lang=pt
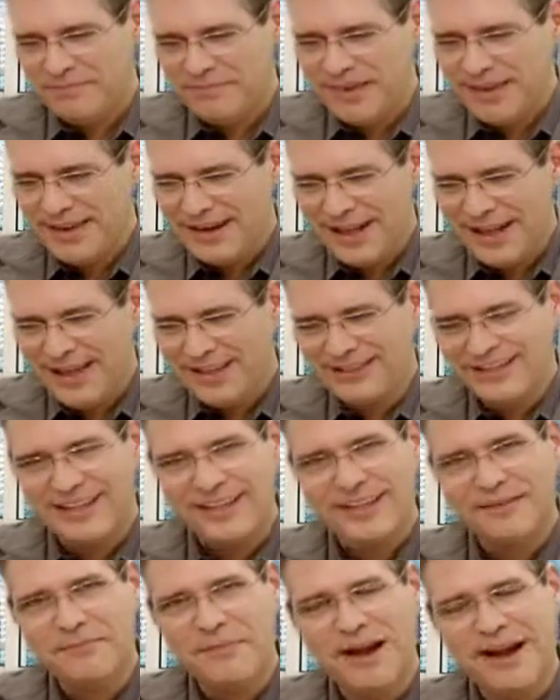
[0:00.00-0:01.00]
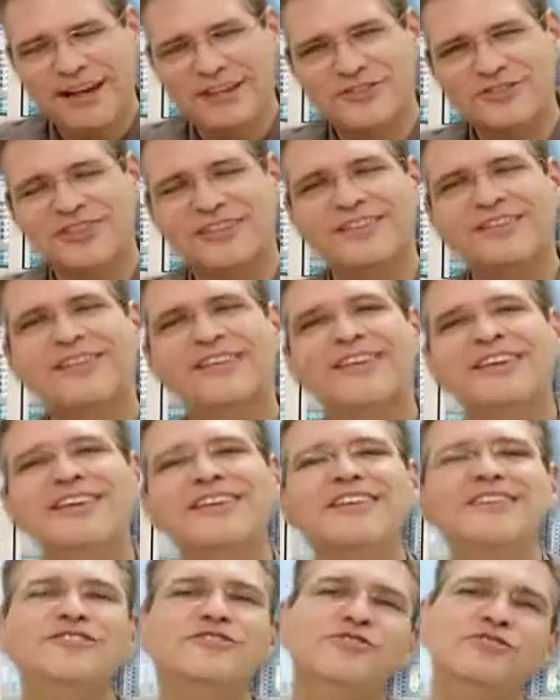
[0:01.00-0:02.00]
beirada, à margem
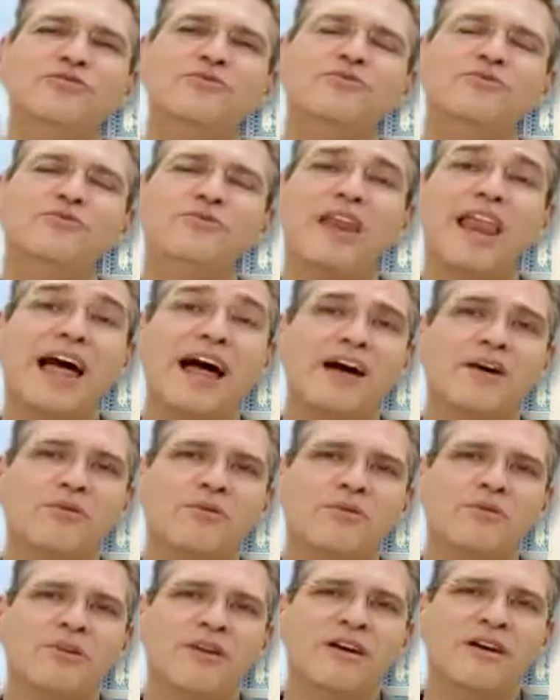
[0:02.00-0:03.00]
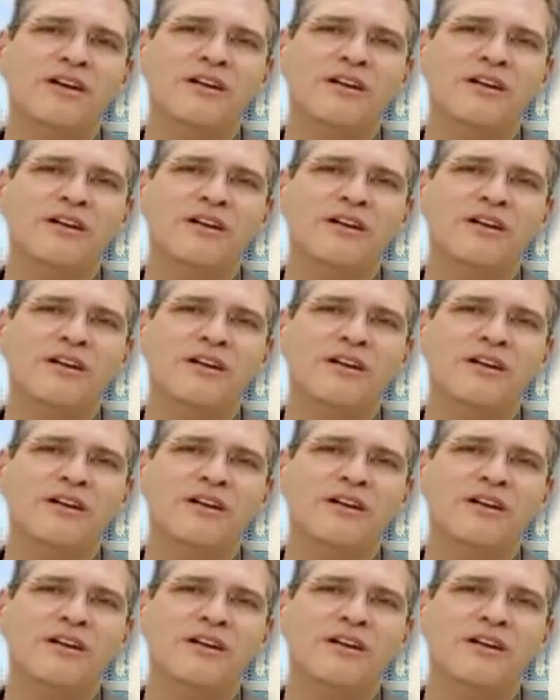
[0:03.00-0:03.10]
de um lago